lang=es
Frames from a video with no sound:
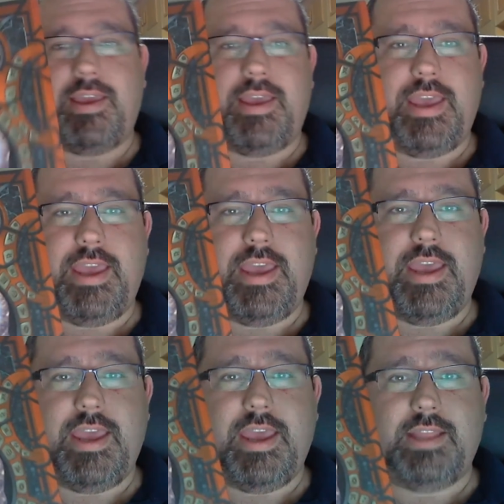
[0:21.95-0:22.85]

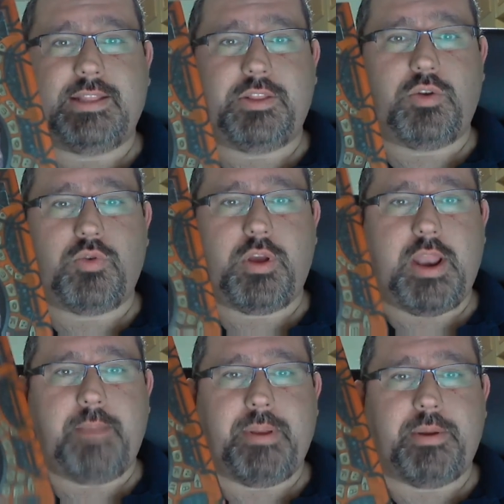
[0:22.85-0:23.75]
Eh, tanto
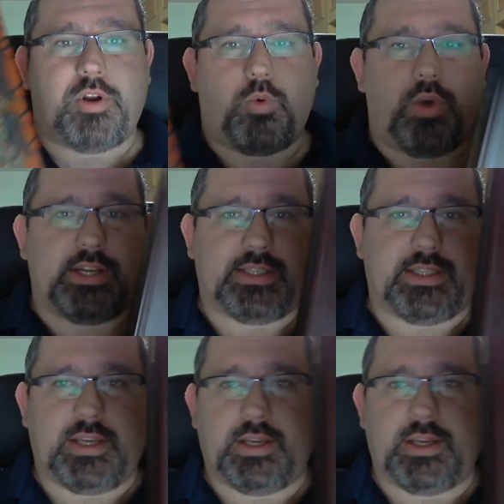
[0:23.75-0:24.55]
el, primer RuneQuest